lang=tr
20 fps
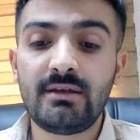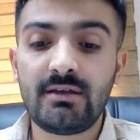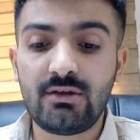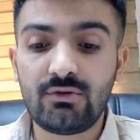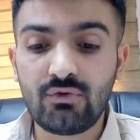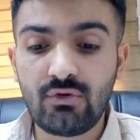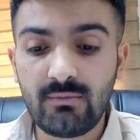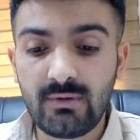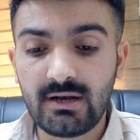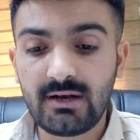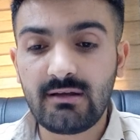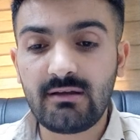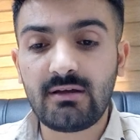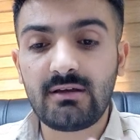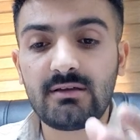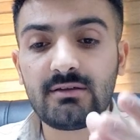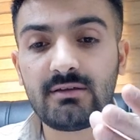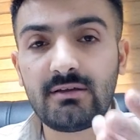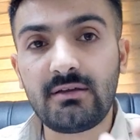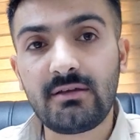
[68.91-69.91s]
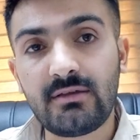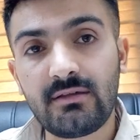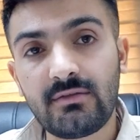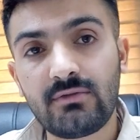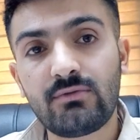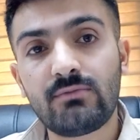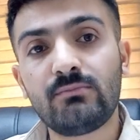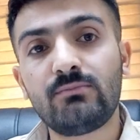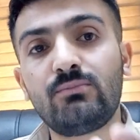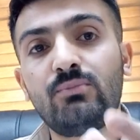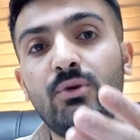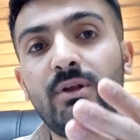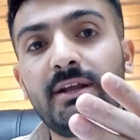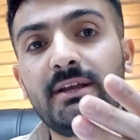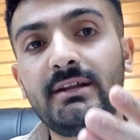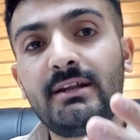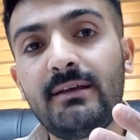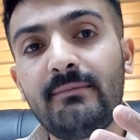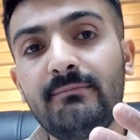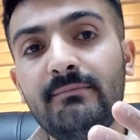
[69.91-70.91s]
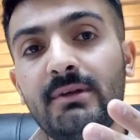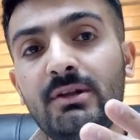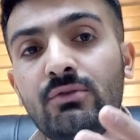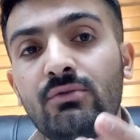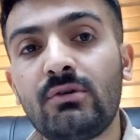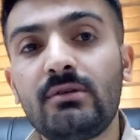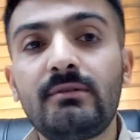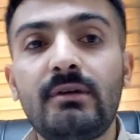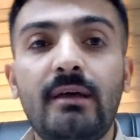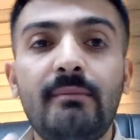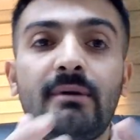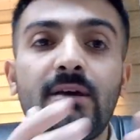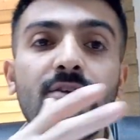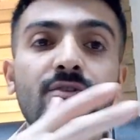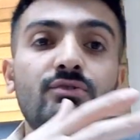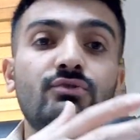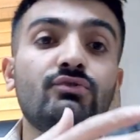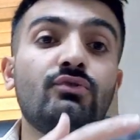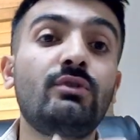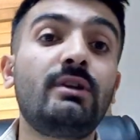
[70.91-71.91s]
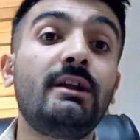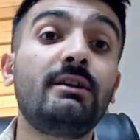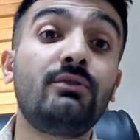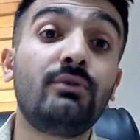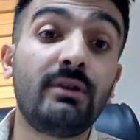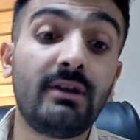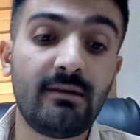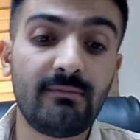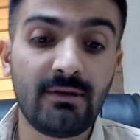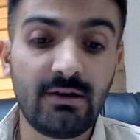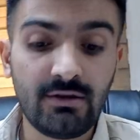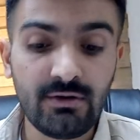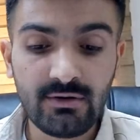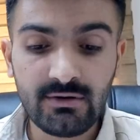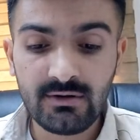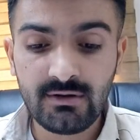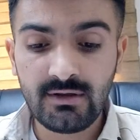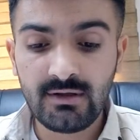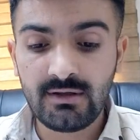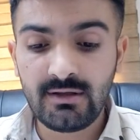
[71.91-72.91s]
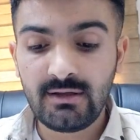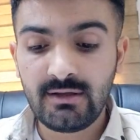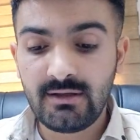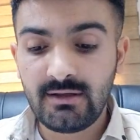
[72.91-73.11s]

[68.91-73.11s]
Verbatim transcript: e, normalde e, böyle giden bir yol hemen şöyle dönebiliyor.